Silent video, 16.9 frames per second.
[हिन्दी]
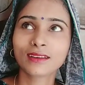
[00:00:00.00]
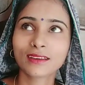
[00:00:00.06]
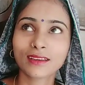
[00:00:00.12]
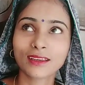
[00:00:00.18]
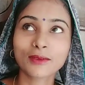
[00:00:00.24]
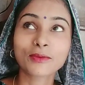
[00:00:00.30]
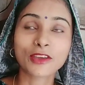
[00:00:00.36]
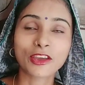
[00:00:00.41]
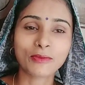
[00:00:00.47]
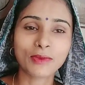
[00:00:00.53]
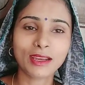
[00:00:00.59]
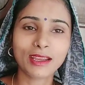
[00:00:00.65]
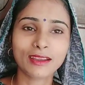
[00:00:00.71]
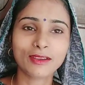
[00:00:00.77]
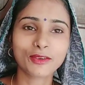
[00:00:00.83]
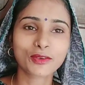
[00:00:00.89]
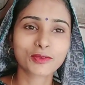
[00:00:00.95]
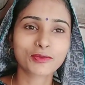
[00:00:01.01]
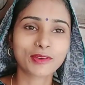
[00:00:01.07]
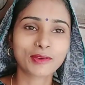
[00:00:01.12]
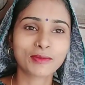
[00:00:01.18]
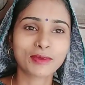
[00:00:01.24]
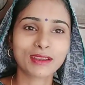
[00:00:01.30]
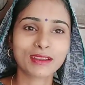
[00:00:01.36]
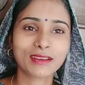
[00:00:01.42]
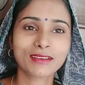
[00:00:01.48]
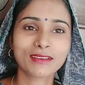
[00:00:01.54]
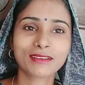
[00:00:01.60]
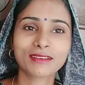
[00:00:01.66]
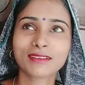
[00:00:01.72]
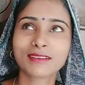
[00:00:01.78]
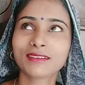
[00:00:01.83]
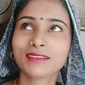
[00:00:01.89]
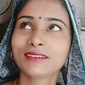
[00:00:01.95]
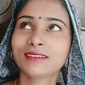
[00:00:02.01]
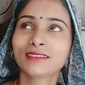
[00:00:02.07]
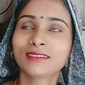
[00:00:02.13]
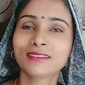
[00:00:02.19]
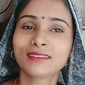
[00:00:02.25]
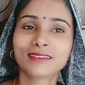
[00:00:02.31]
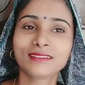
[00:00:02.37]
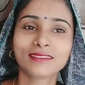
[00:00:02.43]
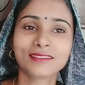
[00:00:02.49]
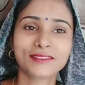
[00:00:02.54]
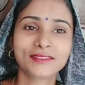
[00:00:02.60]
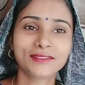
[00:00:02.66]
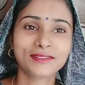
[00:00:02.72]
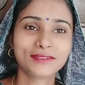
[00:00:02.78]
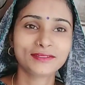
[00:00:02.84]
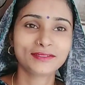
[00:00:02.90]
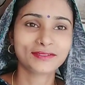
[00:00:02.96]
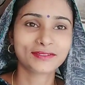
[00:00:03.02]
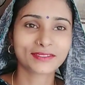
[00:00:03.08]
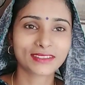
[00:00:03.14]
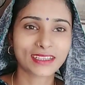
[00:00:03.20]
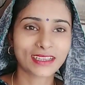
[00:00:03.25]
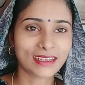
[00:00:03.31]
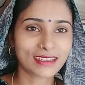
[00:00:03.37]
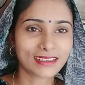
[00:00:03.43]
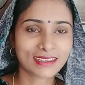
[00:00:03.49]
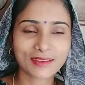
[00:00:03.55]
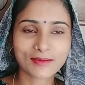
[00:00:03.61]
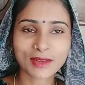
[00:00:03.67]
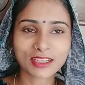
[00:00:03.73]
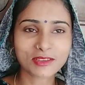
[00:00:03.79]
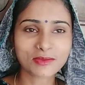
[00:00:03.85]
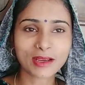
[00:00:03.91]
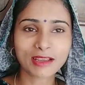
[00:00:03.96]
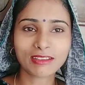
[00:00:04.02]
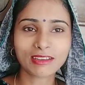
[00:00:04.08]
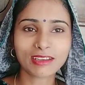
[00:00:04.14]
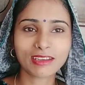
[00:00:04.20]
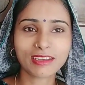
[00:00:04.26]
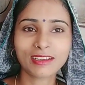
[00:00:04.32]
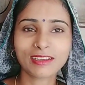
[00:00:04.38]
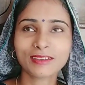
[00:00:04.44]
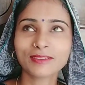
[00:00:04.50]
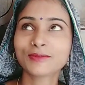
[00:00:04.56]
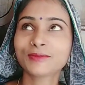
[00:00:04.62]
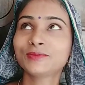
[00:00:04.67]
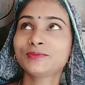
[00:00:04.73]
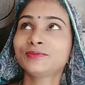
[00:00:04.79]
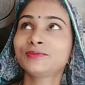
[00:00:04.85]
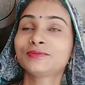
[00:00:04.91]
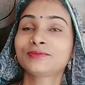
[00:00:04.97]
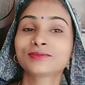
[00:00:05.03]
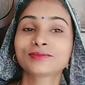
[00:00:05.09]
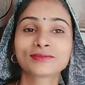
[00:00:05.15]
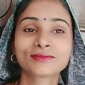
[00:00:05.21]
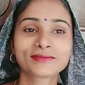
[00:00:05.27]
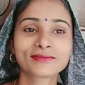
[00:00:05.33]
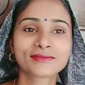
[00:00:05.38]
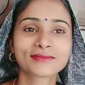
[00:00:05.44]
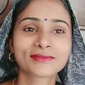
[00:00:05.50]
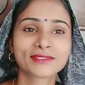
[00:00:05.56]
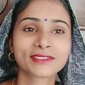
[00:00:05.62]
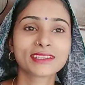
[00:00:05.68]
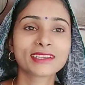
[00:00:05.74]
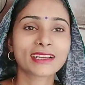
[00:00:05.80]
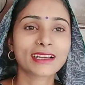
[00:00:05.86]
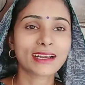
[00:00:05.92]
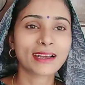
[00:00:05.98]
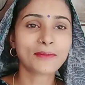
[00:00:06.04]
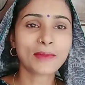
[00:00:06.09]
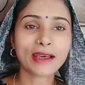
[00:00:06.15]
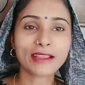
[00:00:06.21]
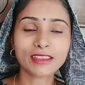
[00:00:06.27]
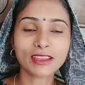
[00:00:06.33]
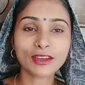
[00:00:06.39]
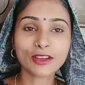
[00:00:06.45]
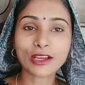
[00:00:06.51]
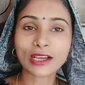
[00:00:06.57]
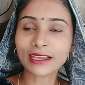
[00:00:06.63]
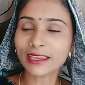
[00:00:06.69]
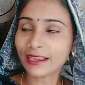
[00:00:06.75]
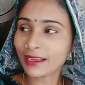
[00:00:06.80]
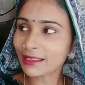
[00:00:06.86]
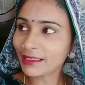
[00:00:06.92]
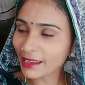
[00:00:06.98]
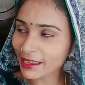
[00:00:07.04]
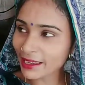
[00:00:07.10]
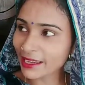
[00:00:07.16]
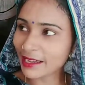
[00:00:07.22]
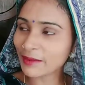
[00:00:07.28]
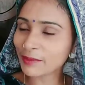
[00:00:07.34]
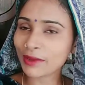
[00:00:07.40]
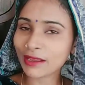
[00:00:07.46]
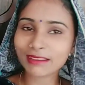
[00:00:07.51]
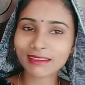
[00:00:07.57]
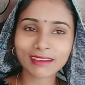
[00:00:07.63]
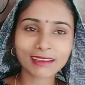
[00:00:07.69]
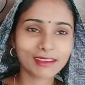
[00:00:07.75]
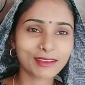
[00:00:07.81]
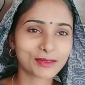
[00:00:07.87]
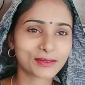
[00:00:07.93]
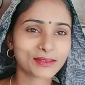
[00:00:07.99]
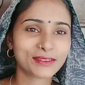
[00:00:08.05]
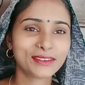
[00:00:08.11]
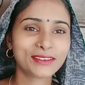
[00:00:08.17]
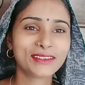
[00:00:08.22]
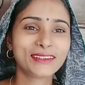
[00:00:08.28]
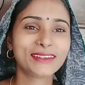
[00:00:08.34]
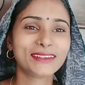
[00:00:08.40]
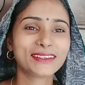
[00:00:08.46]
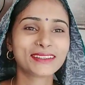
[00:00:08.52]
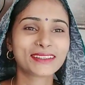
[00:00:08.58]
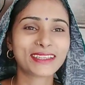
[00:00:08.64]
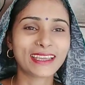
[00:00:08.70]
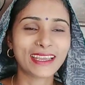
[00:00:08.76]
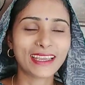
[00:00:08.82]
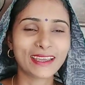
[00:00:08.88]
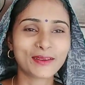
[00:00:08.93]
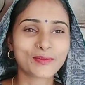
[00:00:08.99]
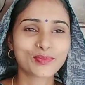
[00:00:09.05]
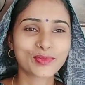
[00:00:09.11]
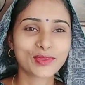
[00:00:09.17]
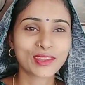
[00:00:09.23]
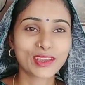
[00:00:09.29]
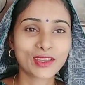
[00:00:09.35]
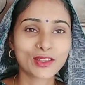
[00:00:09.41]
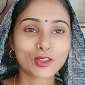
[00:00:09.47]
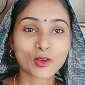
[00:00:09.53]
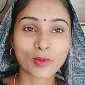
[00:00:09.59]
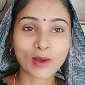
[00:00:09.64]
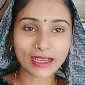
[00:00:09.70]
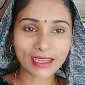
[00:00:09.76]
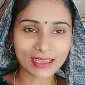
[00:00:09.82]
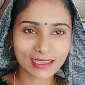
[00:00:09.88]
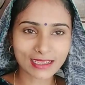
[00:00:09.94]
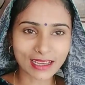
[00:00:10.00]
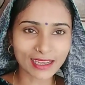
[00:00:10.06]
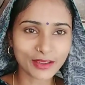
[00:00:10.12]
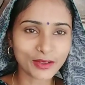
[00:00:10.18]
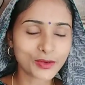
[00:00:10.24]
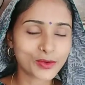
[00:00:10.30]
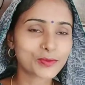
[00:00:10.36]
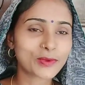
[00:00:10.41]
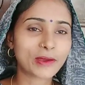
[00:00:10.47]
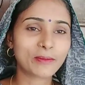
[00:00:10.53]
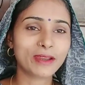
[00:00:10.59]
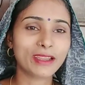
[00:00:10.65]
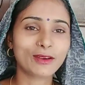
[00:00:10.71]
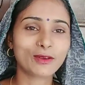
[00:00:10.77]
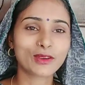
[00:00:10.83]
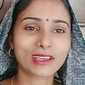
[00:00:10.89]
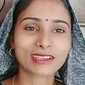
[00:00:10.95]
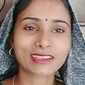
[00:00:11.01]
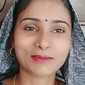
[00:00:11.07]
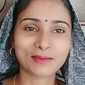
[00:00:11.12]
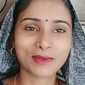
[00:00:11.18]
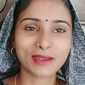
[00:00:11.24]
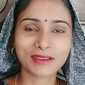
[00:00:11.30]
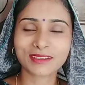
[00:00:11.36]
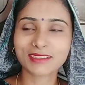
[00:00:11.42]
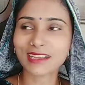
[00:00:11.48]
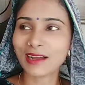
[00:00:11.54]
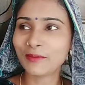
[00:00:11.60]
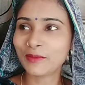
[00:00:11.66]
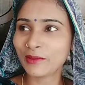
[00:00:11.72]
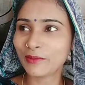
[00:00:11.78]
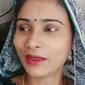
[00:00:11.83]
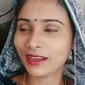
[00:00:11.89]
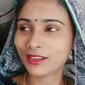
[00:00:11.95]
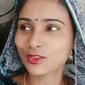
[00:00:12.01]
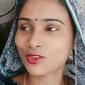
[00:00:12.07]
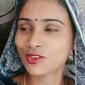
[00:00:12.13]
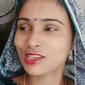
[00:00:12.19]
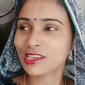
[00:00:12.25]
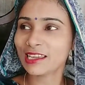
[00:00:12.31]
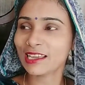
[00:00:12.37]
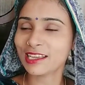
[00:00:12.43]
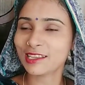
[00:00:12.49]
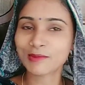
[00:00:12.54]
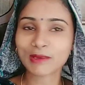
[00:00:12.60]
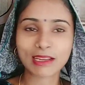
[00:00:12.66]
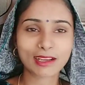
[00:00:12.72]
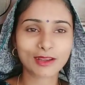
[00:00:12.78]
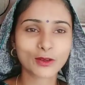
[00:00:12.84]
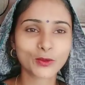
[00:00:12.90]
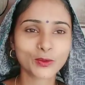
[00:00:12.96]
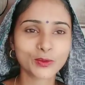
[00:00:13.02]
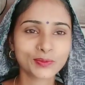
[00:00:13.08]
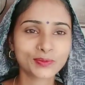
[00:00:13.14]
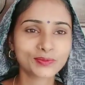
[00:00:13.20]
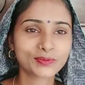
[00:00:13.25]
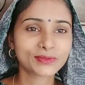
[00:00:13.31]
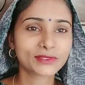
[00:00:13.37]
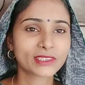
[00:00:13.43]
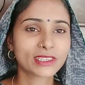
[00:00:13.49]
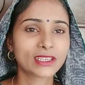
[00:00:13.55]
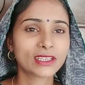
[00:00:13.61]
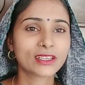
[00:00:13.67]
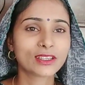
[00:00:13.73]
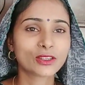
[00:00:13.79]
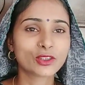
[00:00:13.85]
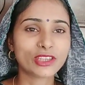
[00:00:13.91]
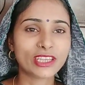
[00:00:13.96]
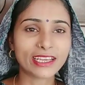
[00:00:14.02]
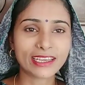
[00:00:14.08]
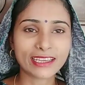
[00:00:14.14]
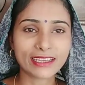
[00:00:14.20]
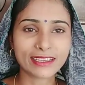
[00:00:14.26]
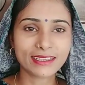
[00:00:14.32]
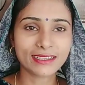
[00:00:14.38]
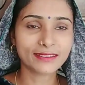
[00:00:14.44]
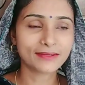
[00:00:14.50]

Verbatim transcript: ये फैमिली हाँ, है तो आप कह रहे हो भाई मेरी बात जो है शर्मा हाँ शर्मा जी मानते नहीं बता दी कि भाई शर्मा जी हाँ, मानते नहीं हकीकत यही है आप मानते नहीं हो ठीक है तो बाकी सारी यूट्यूब फैमिली है उनके सामने मैंने सोचा कि आज मैं रखूँ तो देखिए जी